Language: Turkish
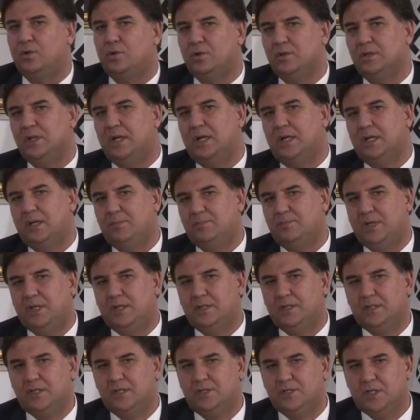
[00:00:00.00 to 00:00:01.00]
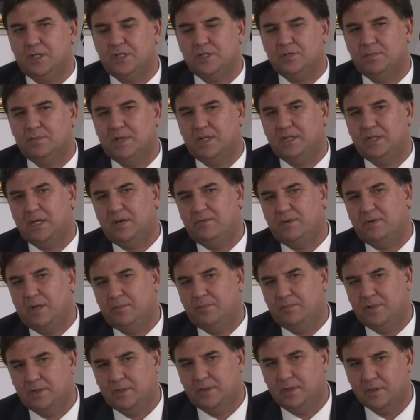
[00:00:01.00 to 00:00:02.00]
onlarla birlikte çalışmaya
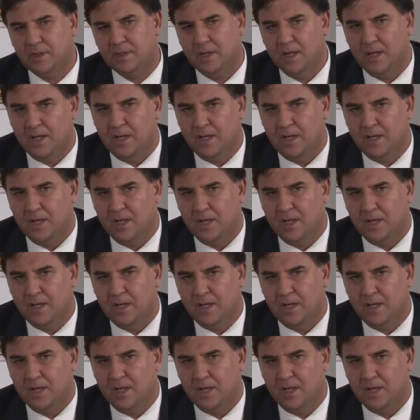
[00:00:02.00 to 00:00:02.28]
devam ettik.